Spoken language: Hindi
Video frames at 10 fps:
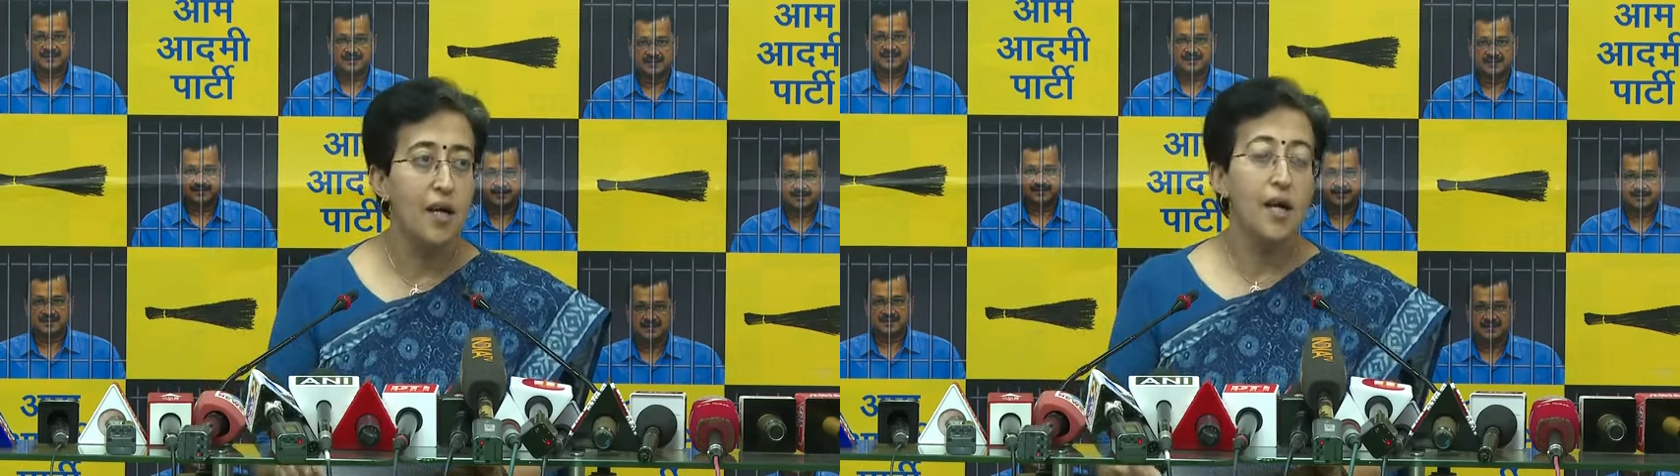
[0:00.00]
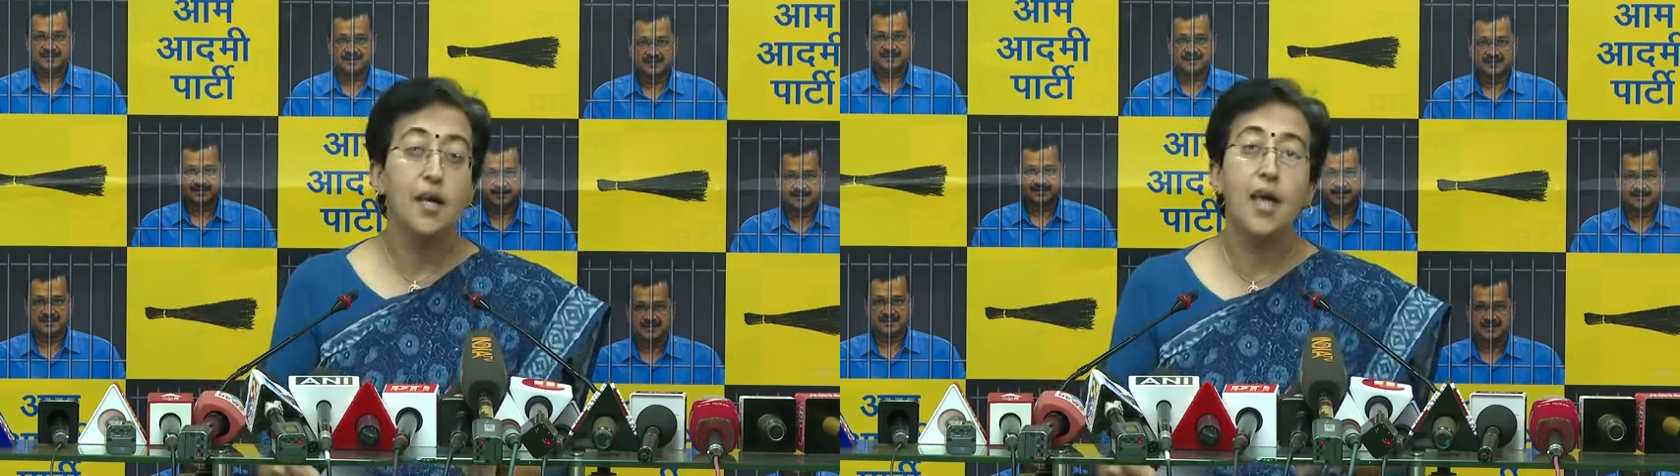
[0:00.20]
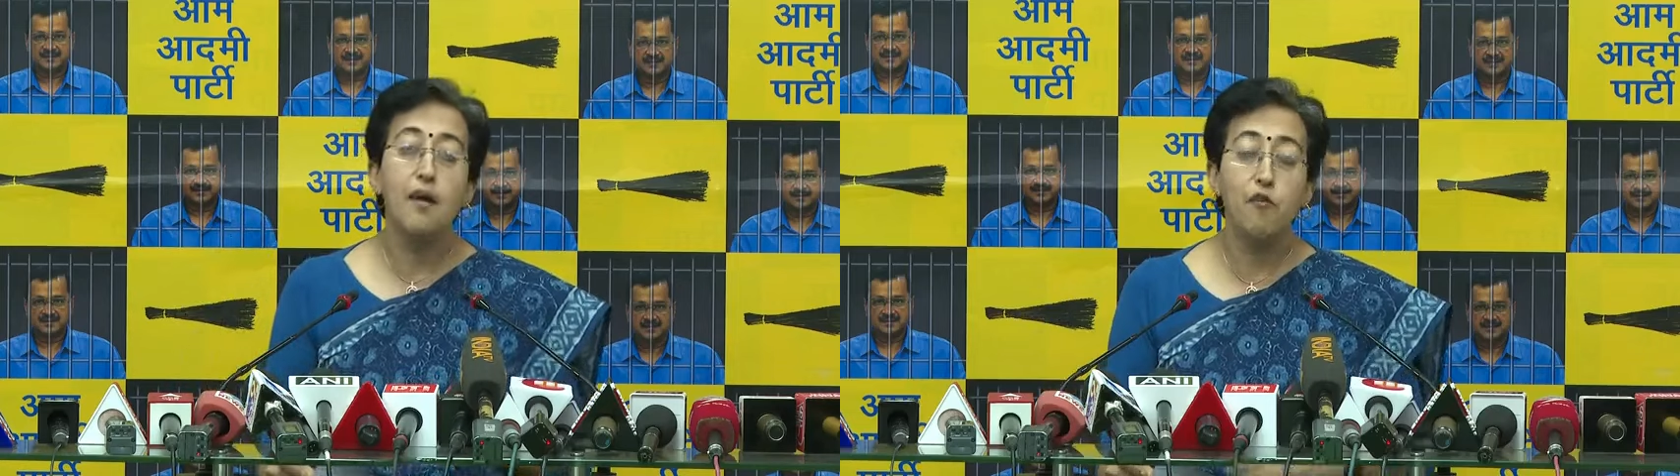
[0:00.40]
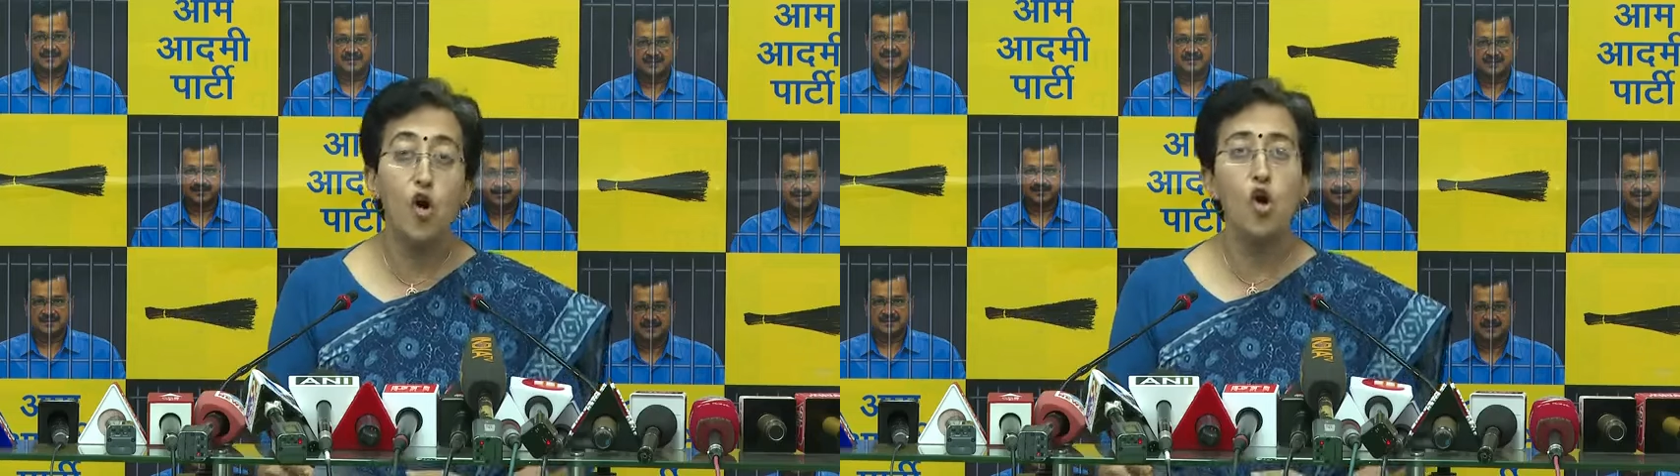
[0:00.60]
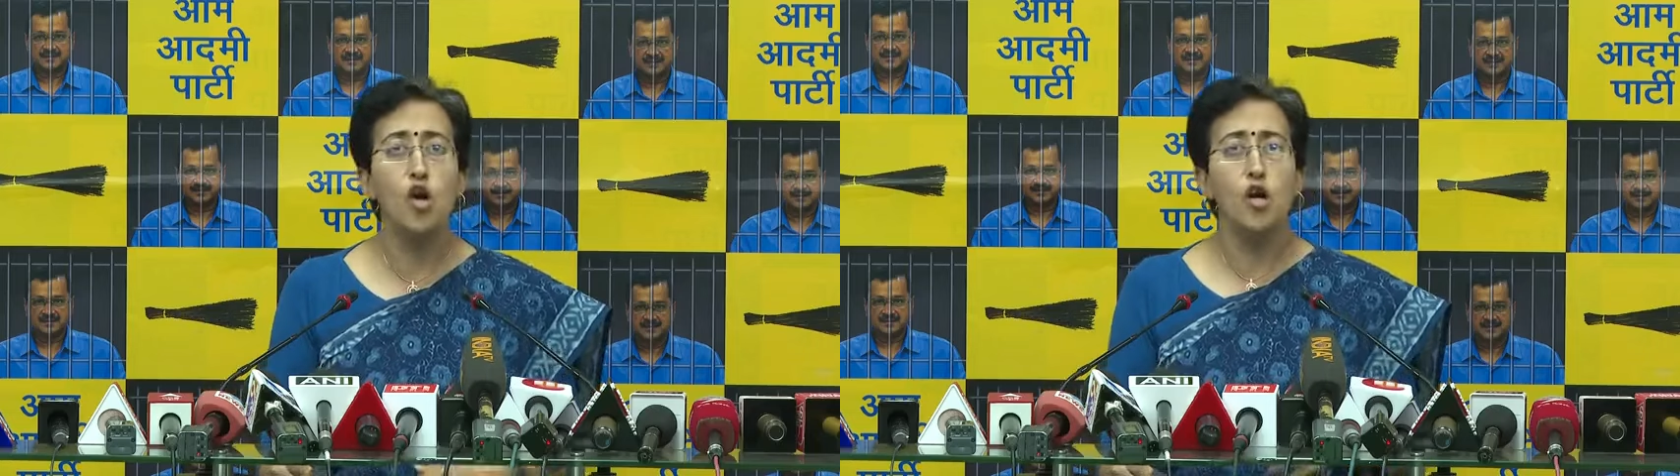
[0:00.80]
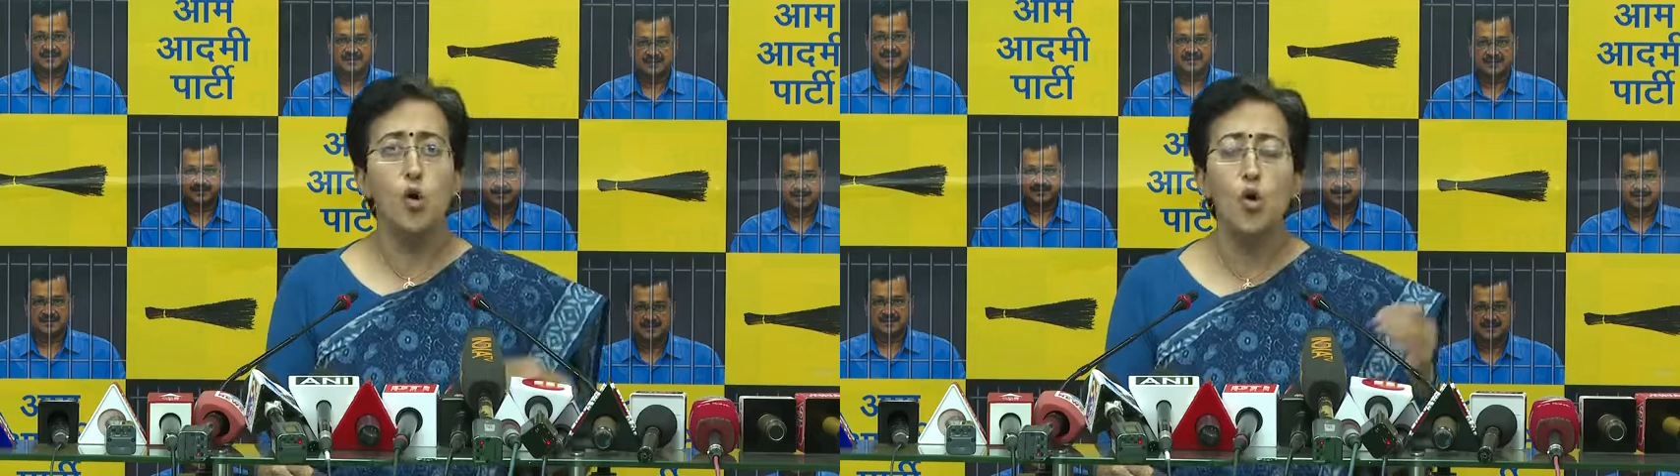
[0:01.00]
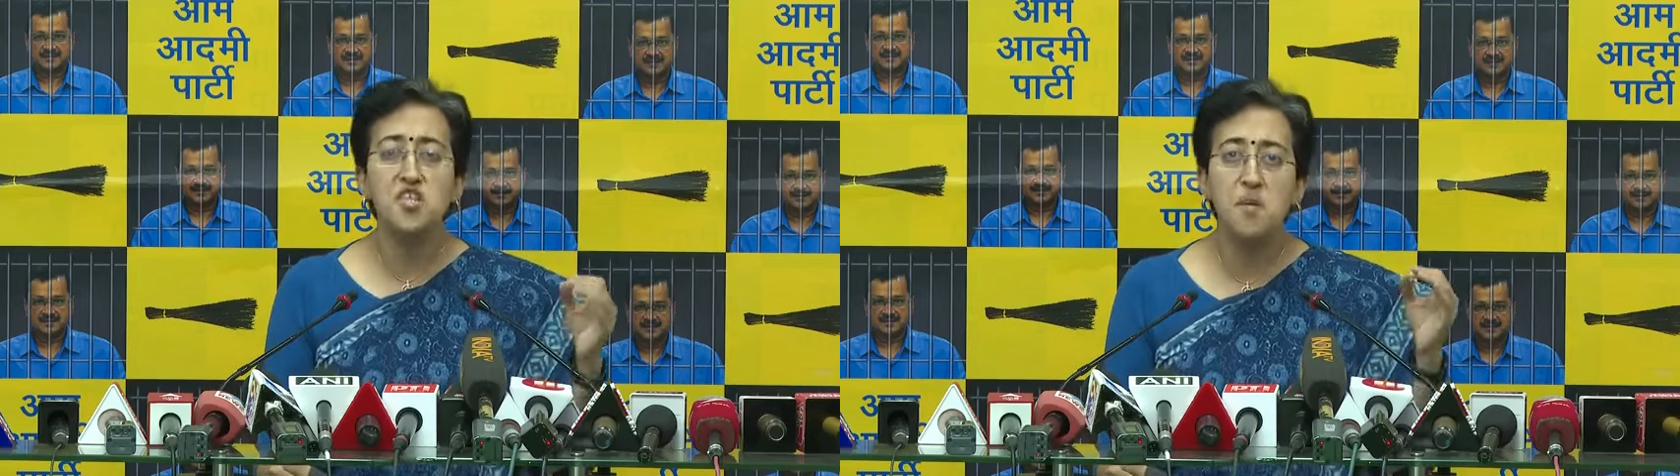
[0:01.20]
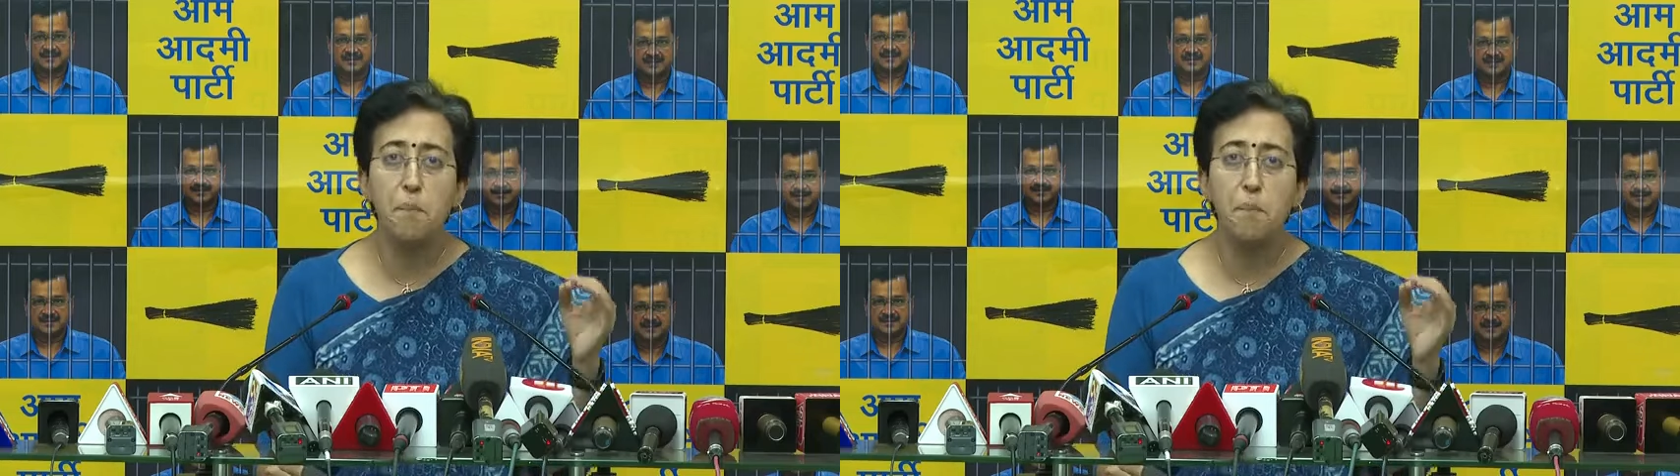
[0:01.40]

कि वो उस